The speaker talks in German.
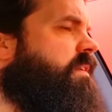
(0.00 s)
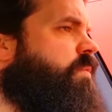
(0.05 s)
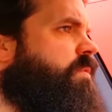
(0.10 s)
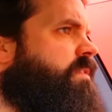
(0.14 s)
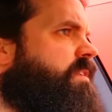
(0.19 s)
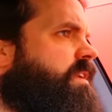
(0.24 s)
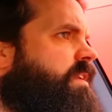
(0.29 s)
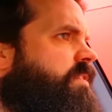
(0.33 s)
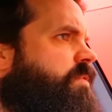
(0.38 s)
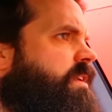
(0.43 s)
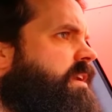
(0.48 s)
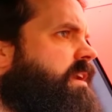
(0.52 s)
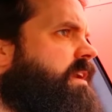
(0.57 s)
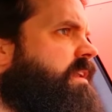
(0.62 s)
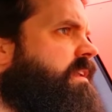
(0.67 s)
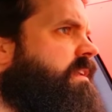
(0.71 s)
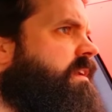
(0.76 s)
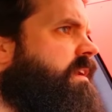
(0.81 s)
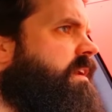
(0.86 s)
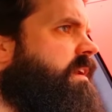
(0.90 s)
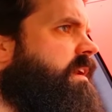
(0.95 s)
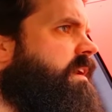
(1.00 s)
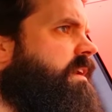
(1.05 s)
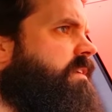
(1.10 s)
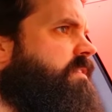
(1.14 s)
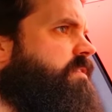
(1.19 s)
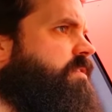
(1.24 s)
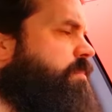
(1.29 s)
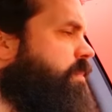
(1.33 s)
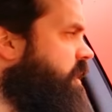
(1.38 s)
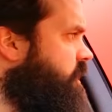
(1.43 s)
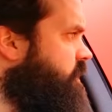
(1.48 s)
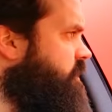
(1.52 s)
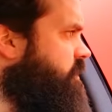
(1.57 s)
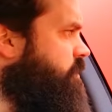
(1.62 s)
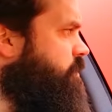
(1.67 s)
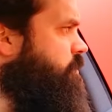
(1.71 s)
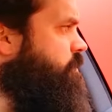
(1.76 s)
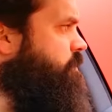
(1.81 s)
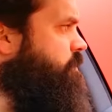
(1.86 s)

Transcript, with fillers: und den Real äh, Tomato.